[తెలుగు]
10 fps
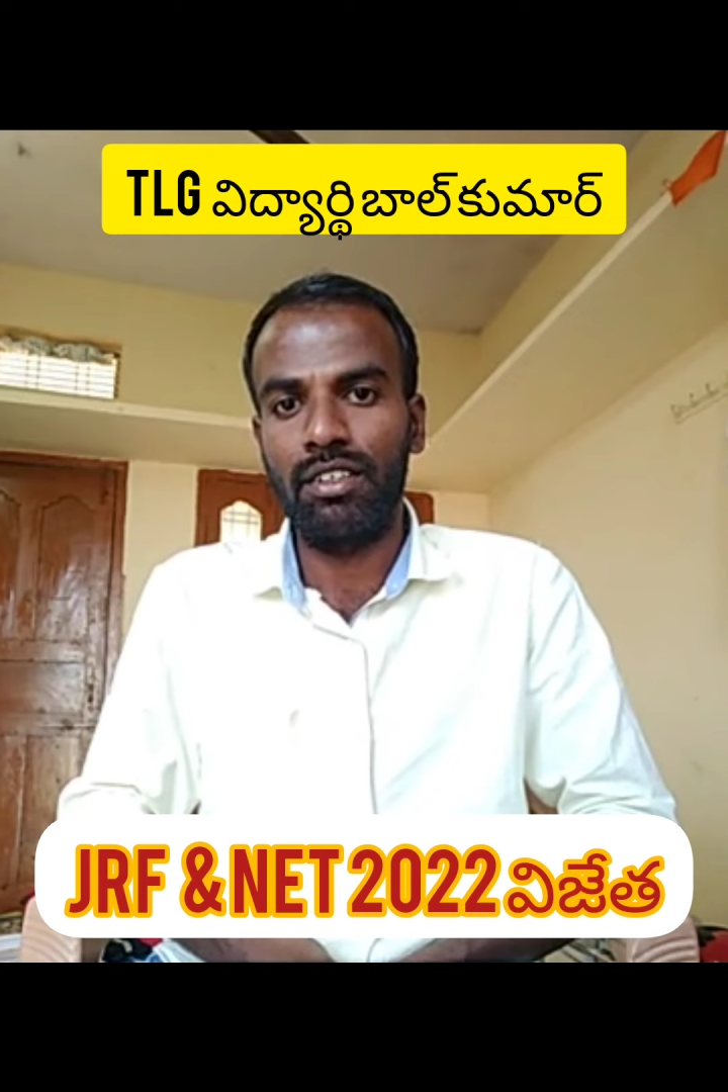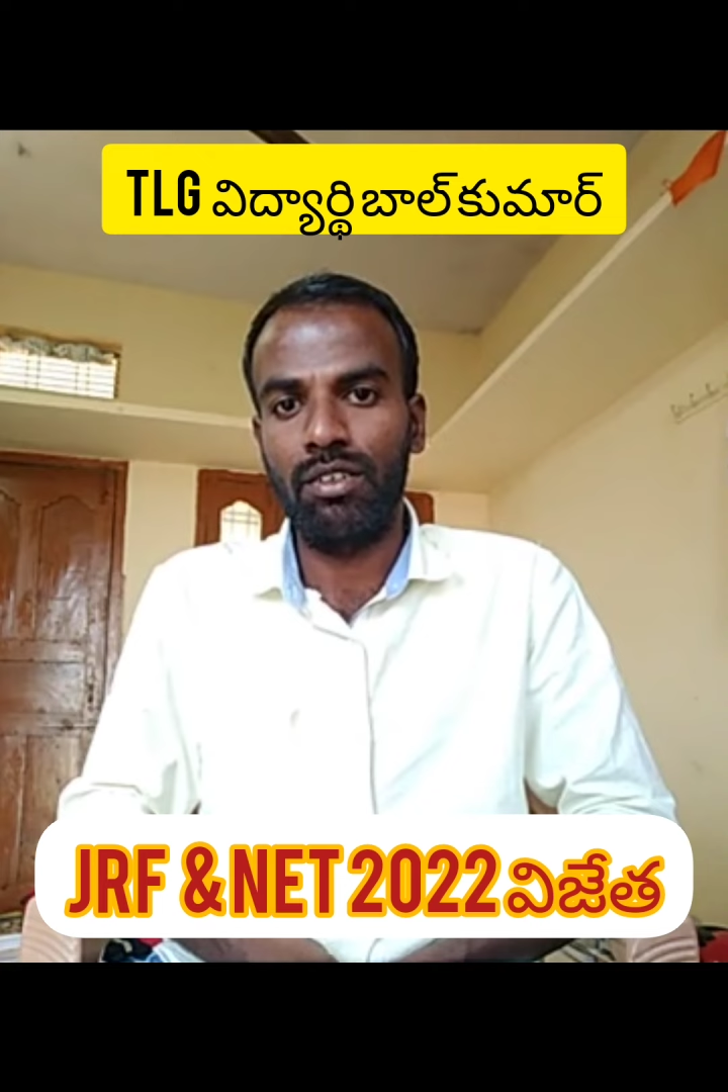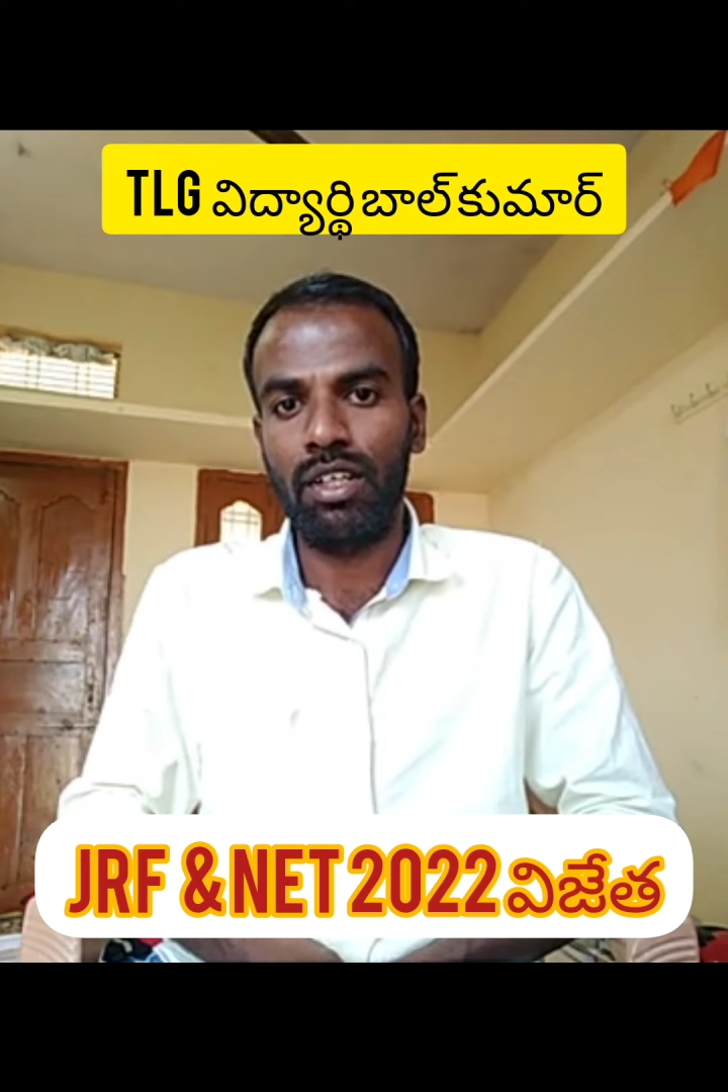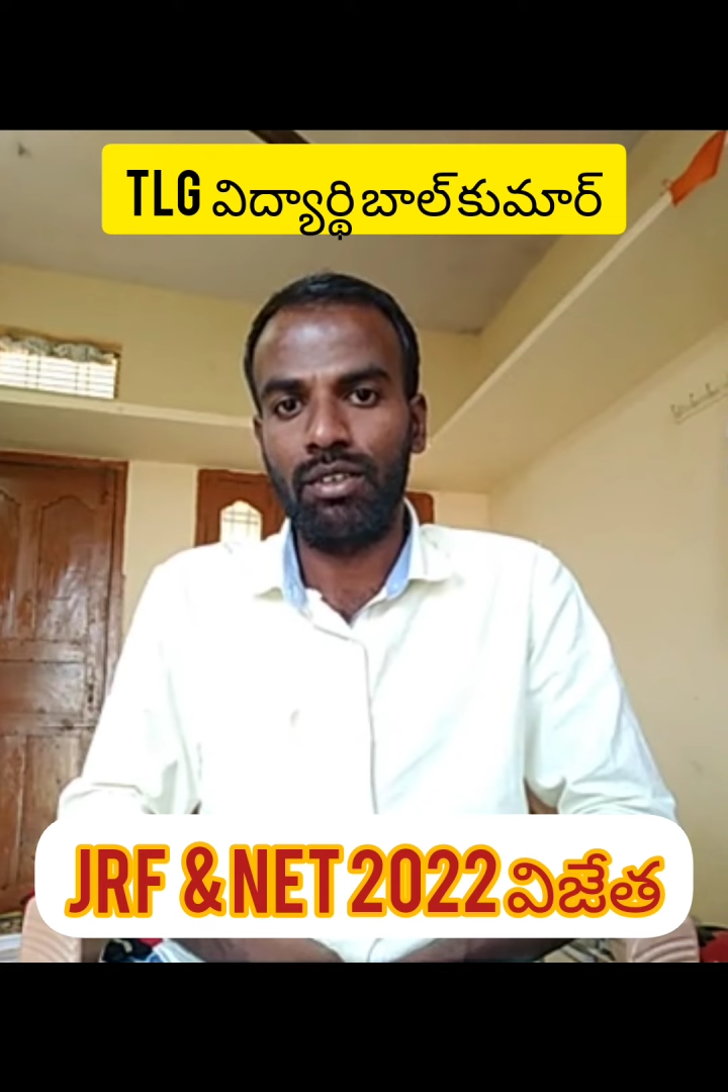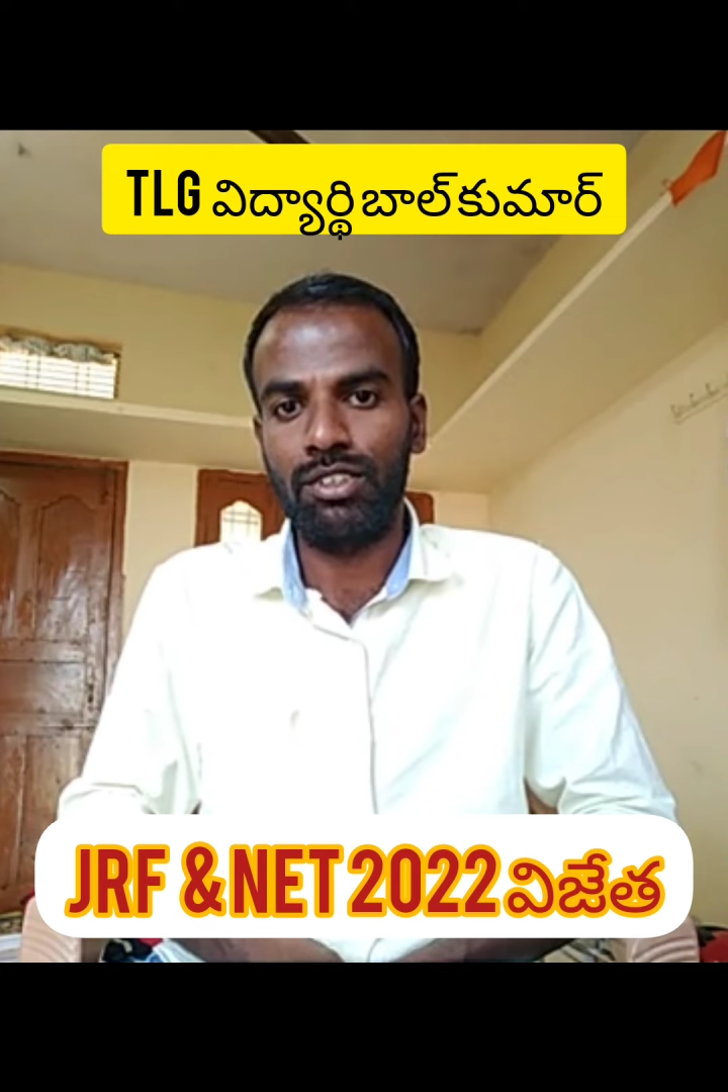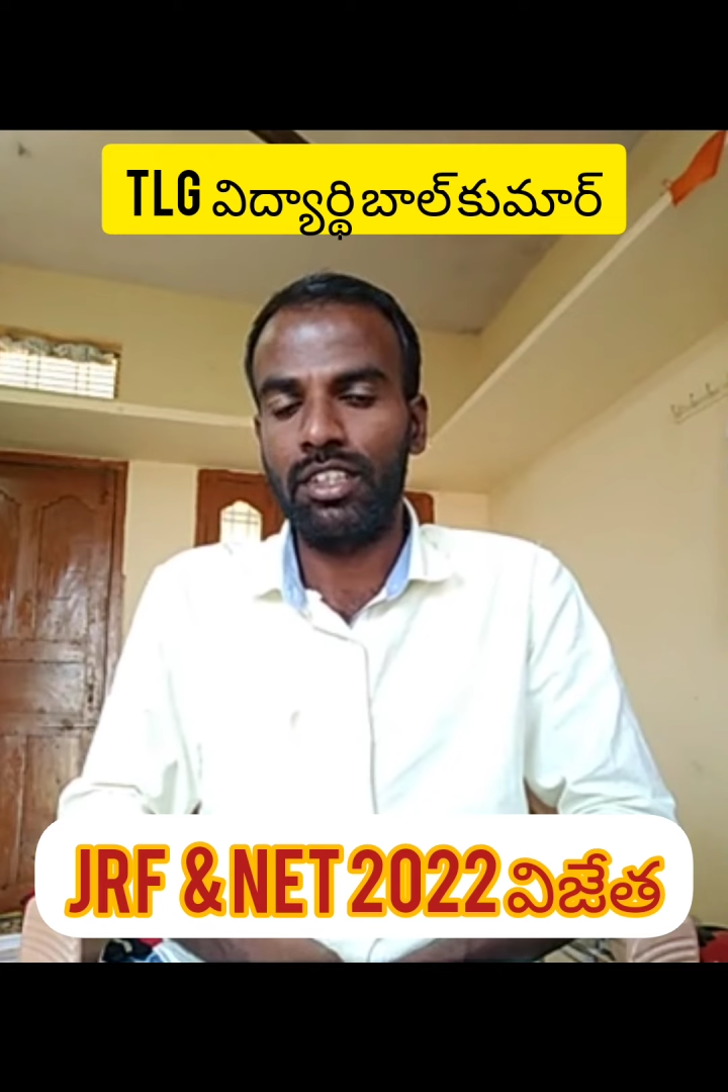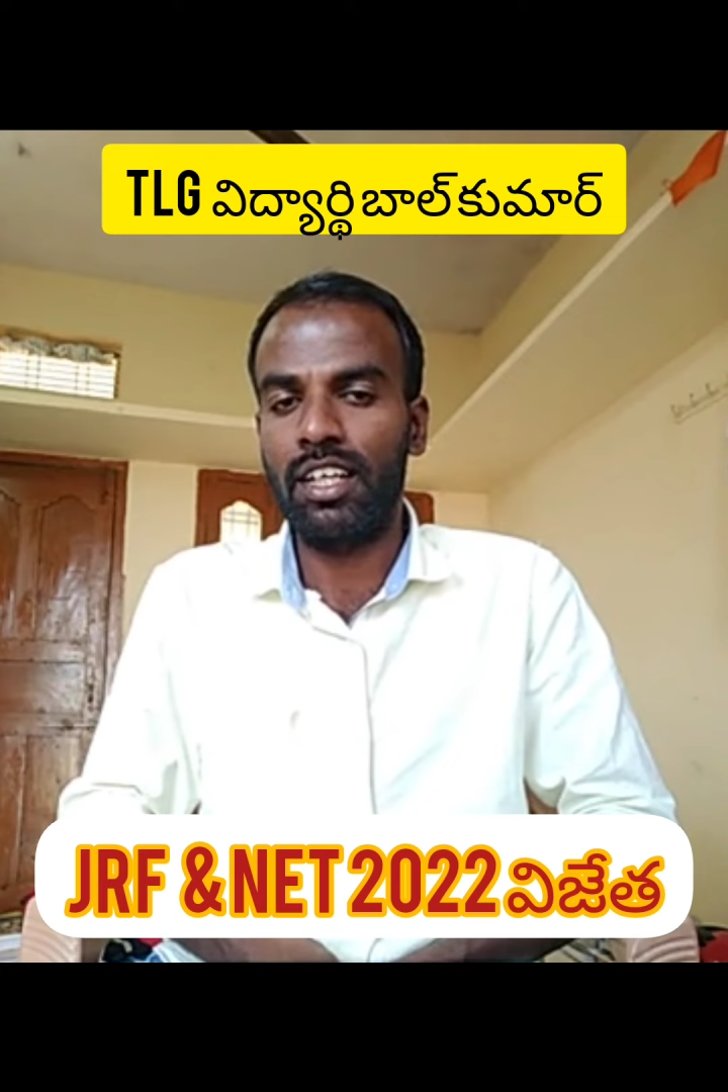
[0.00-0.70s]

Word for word: ఒక క్వశ్చన్